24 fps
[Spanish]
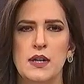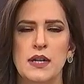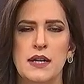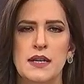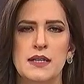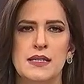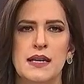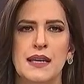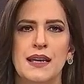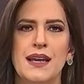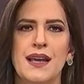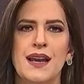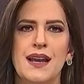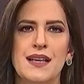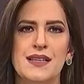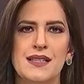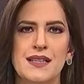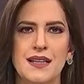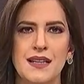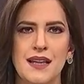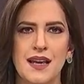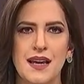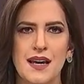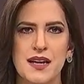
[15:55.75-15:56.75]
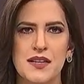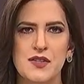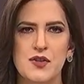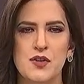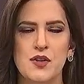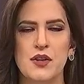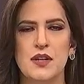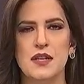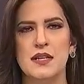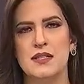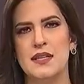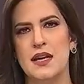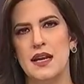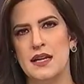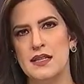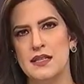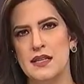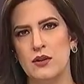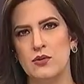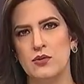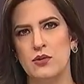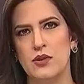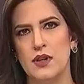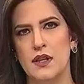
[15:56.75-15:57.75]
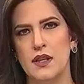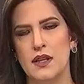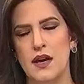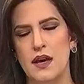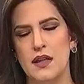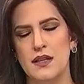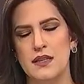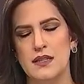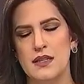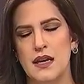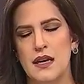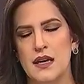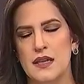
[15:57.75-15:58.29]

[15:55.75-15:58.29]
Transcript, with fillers: seguir las indicaciones de las autoridades.